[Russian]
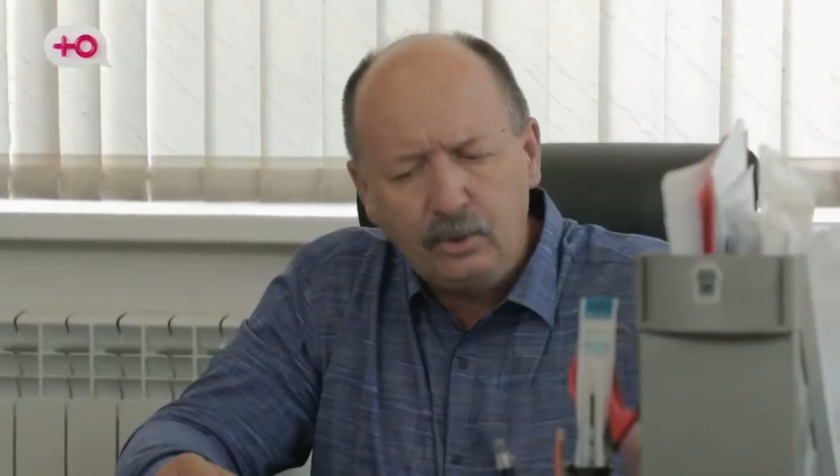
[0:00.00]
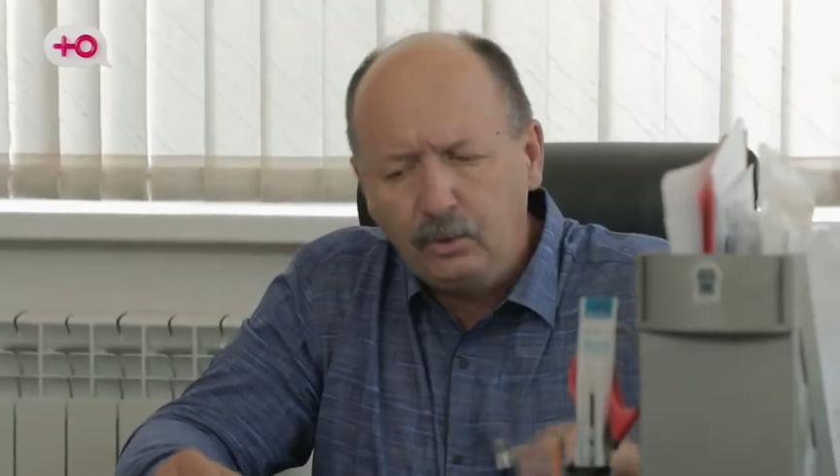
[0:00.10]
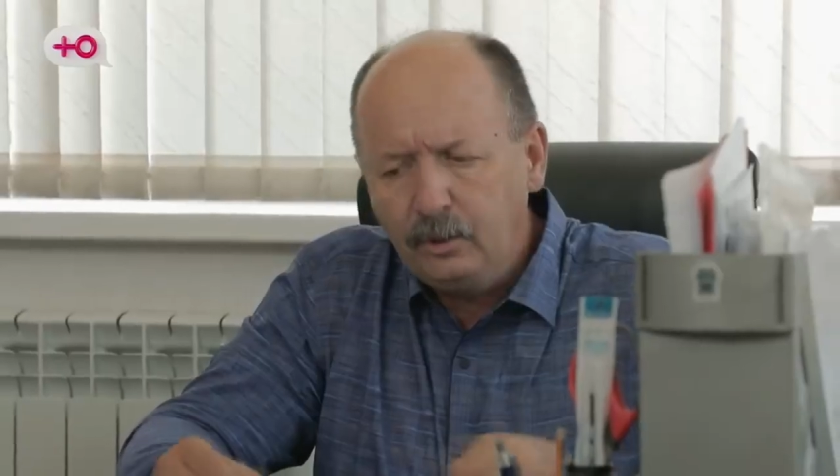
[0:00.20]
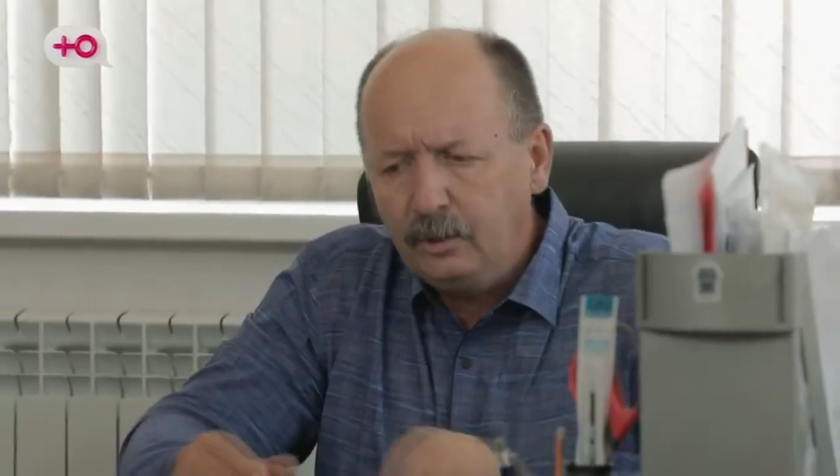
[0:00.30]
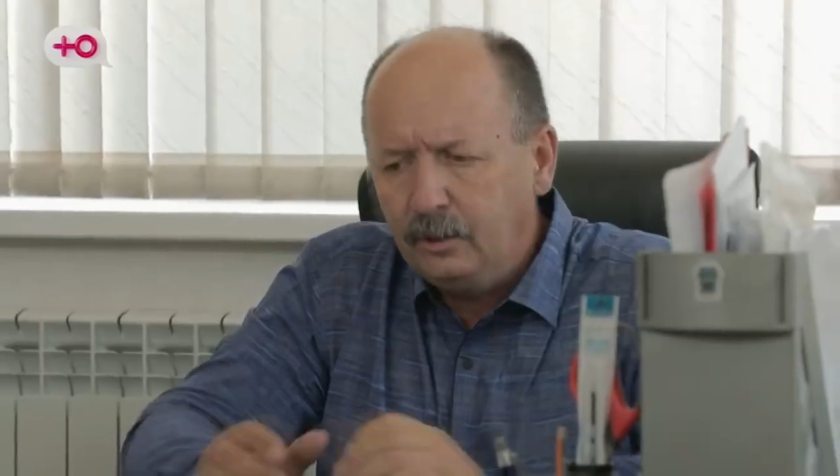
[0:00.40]

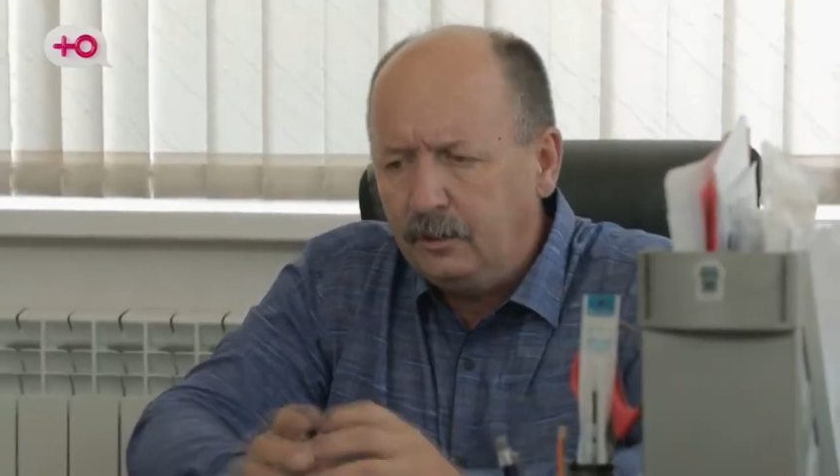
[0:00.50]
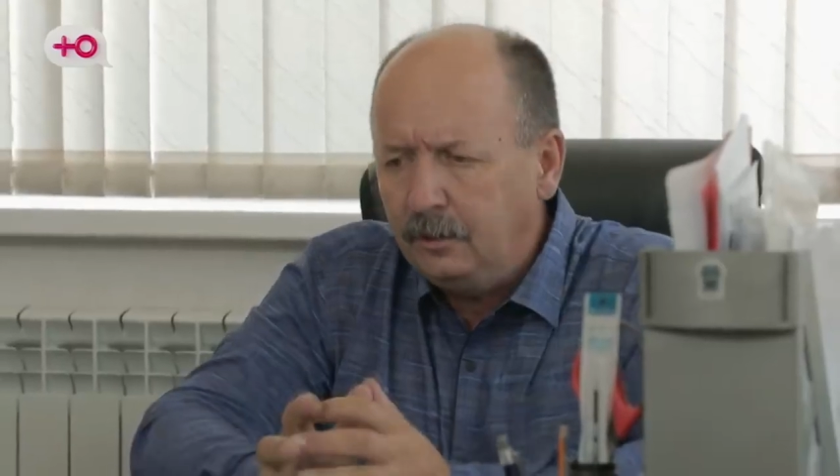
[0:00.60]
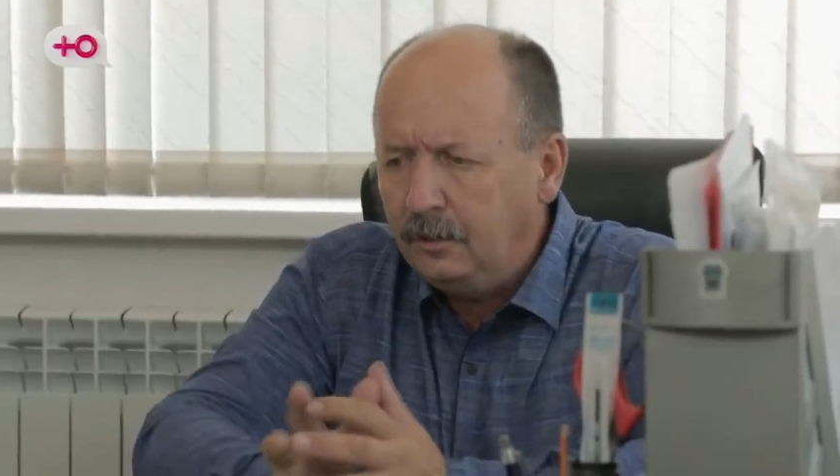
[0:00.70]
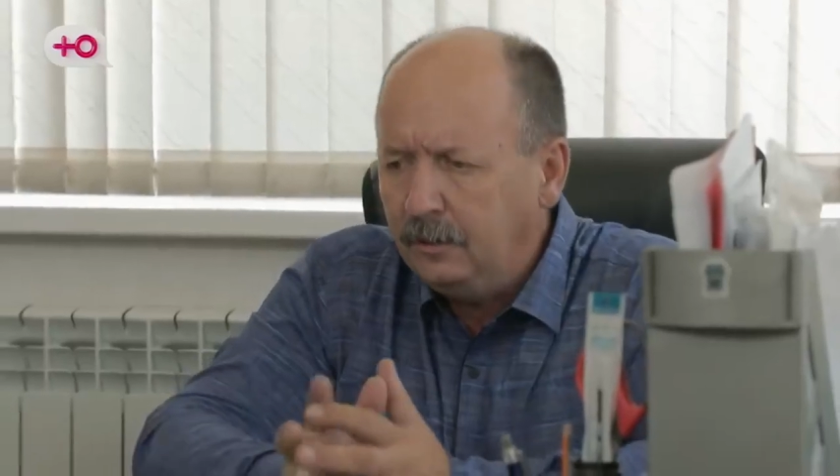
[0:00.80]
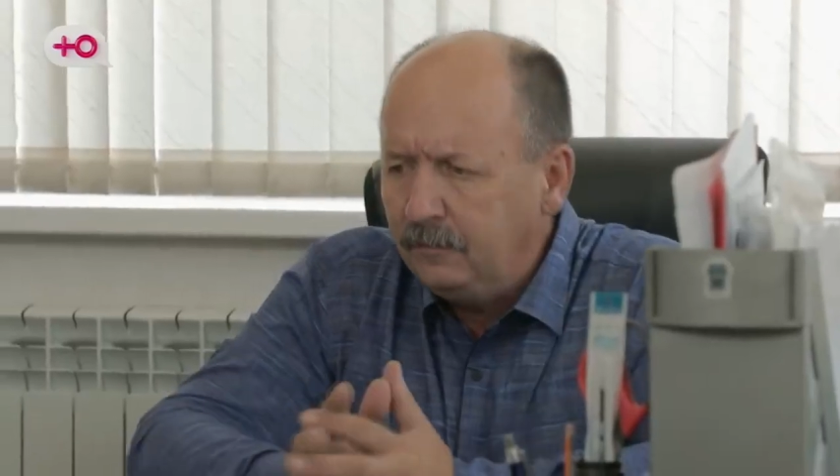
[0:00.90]
Как
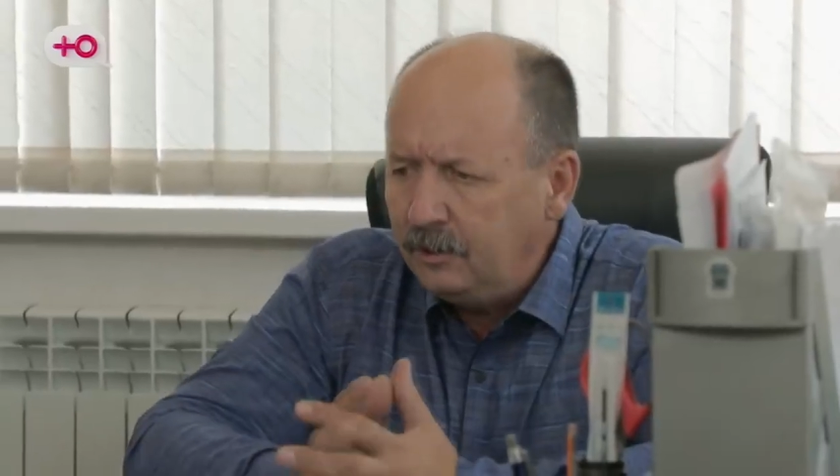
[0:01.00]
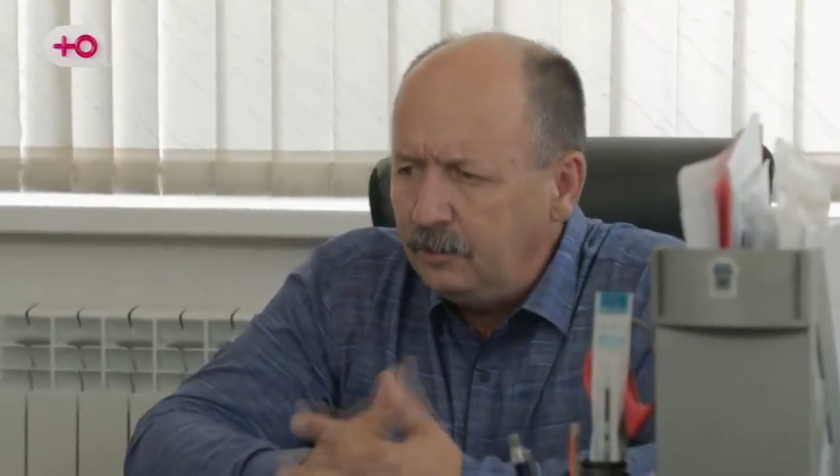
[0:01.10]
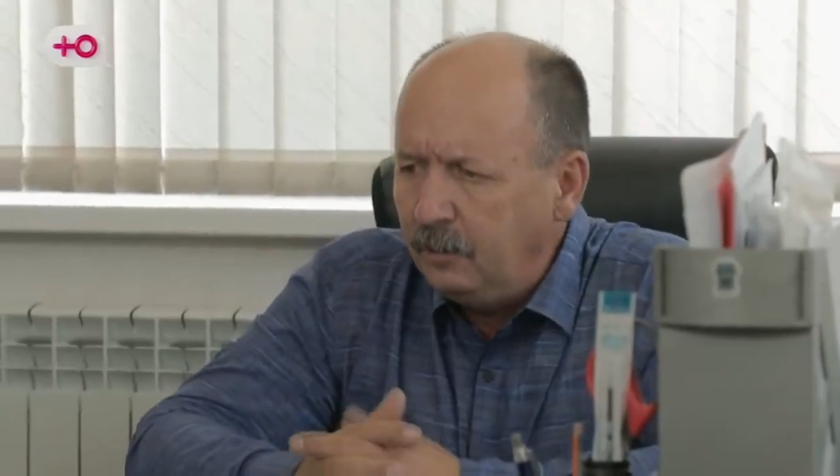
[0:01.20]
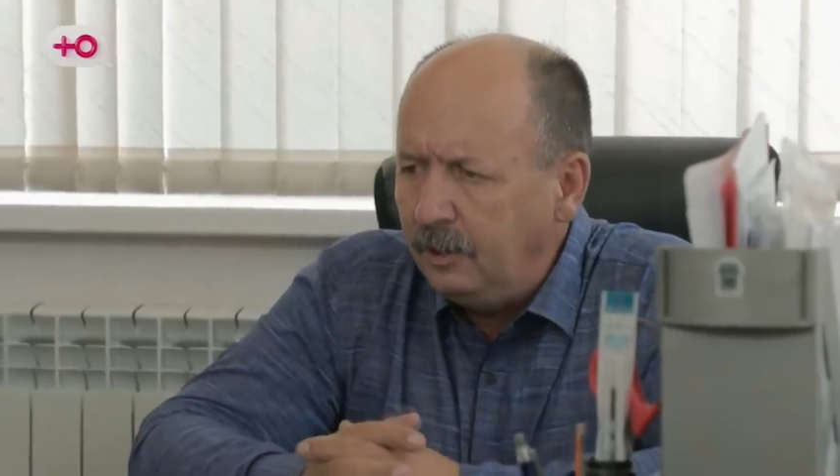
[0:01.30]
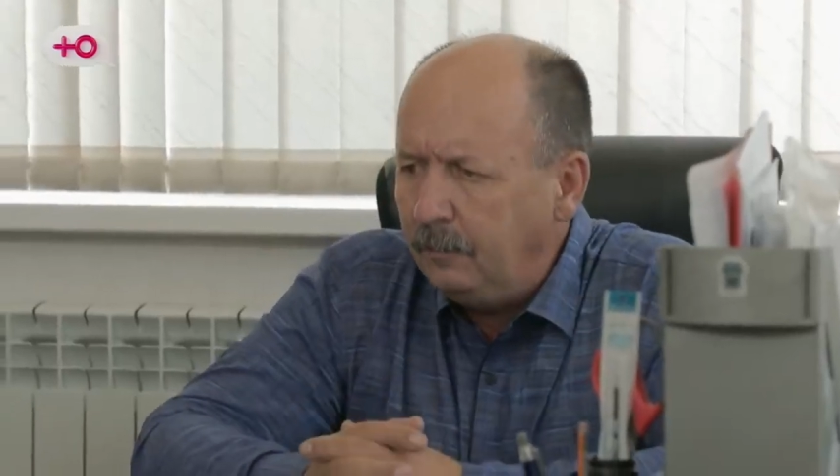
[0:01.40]
же
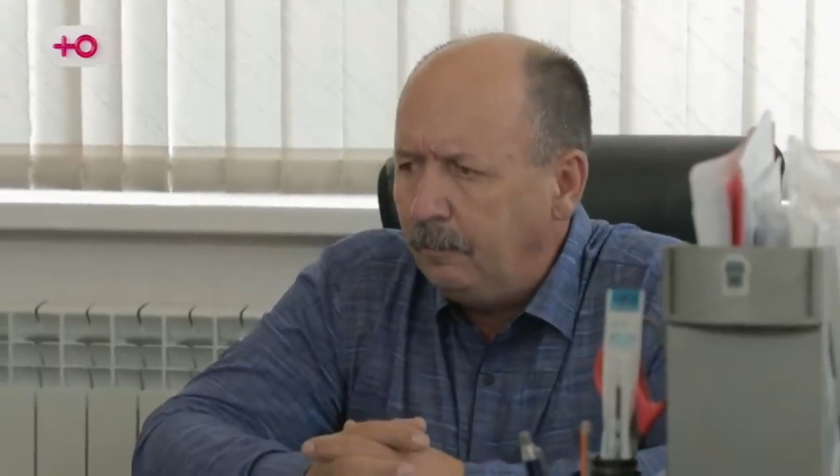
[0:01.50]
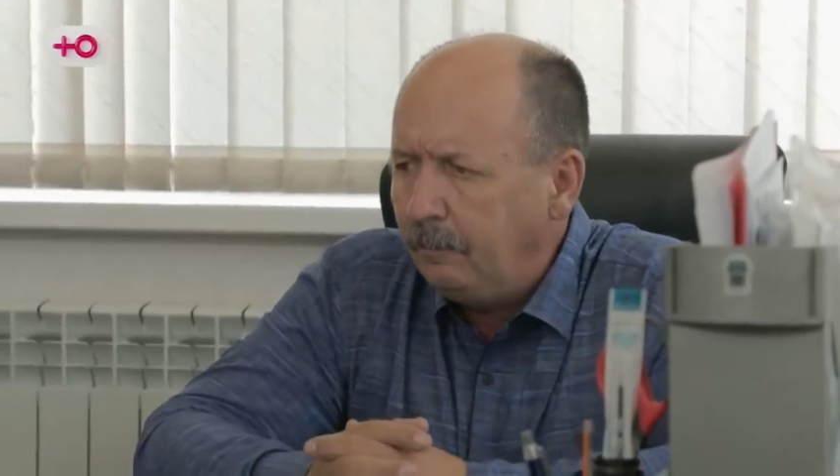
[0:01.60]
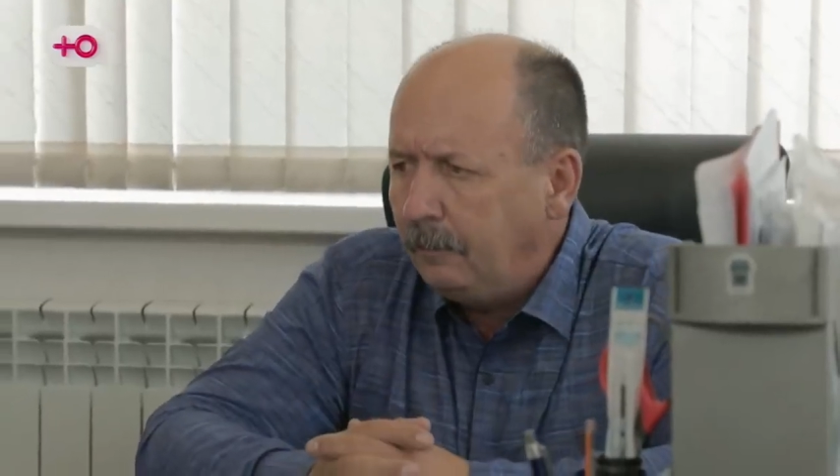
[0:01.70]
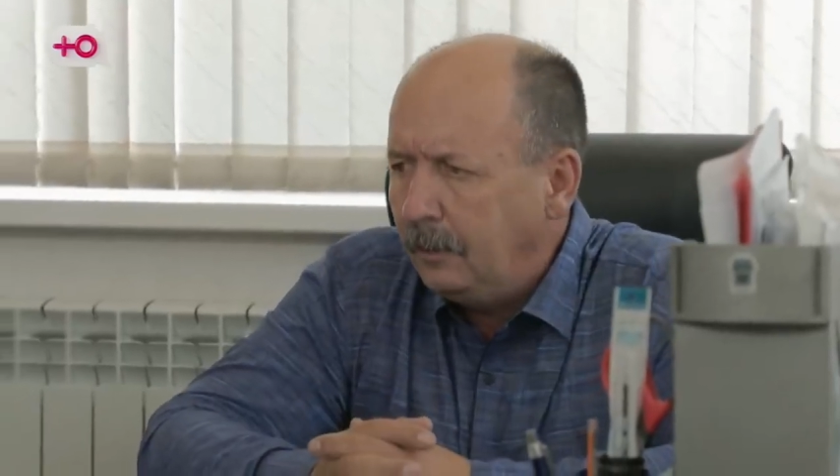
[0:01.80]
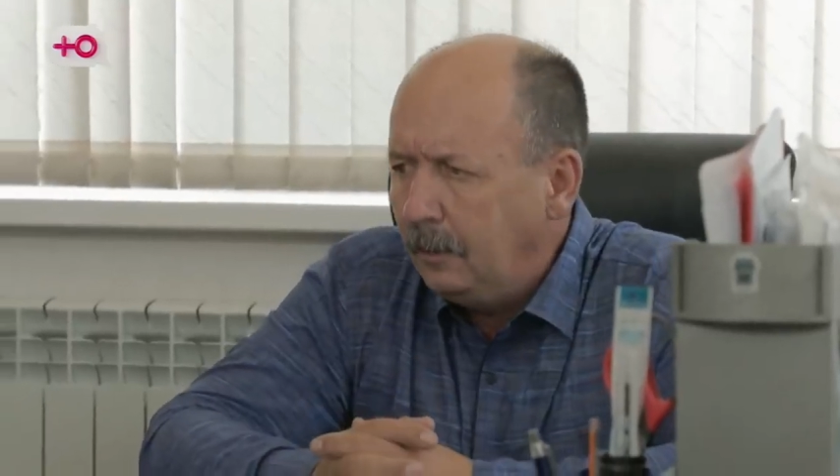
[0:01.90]
так?
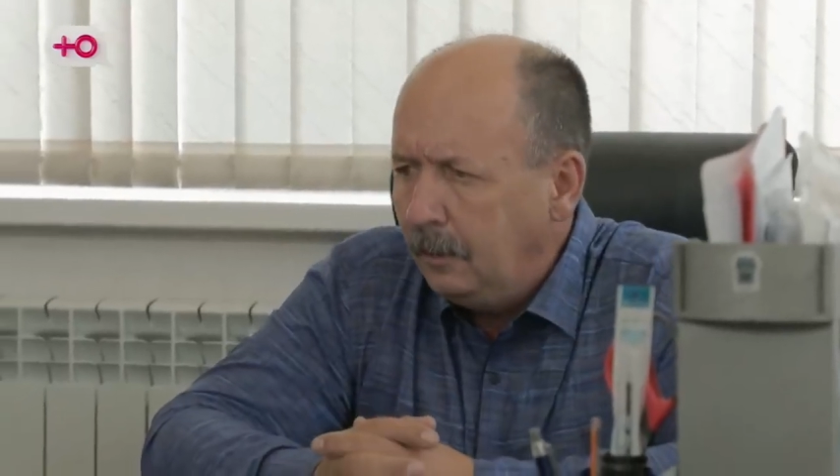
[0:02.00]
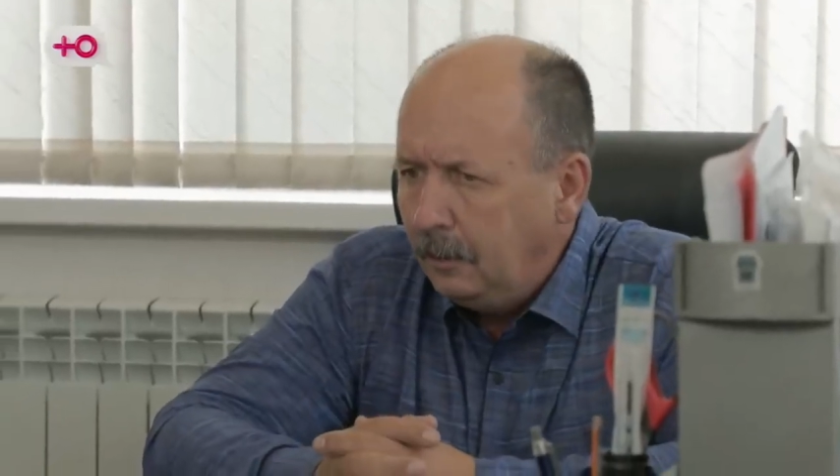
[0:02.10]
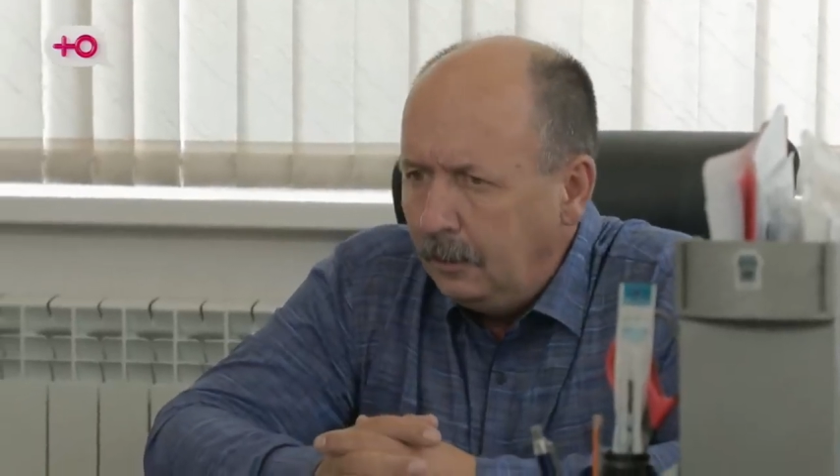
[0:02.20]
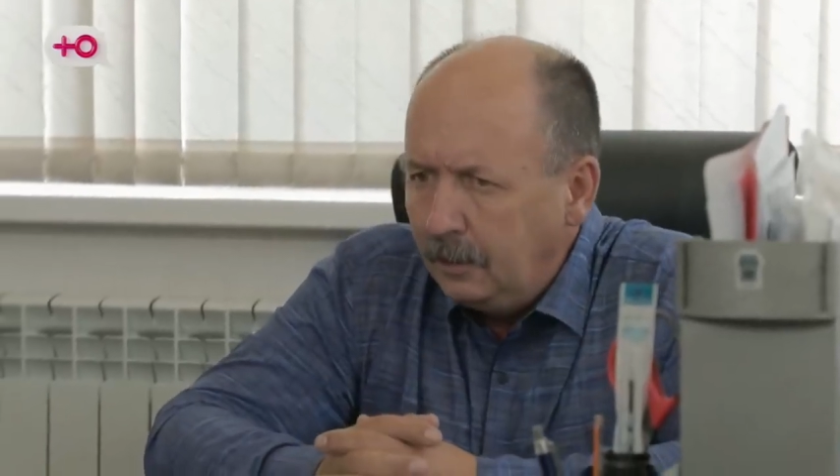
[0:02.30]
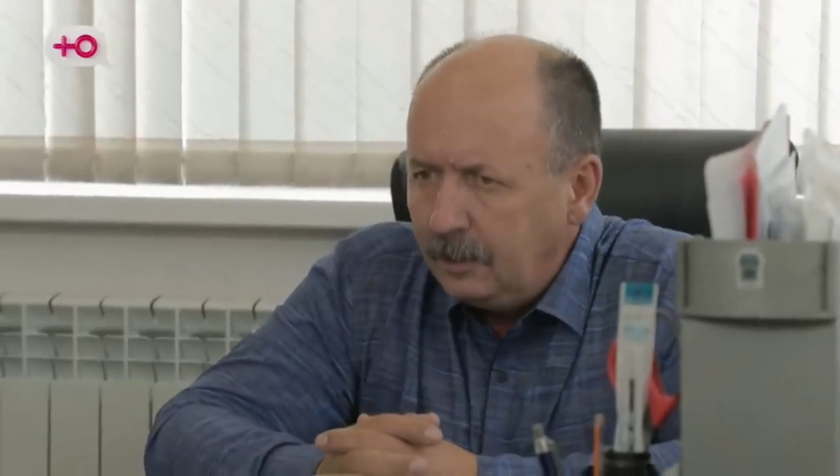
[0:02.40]
Вай, вай,
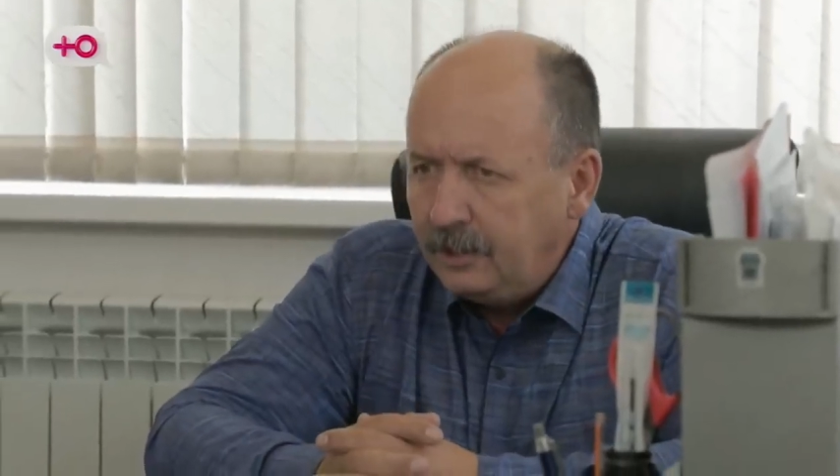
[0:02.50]
вай.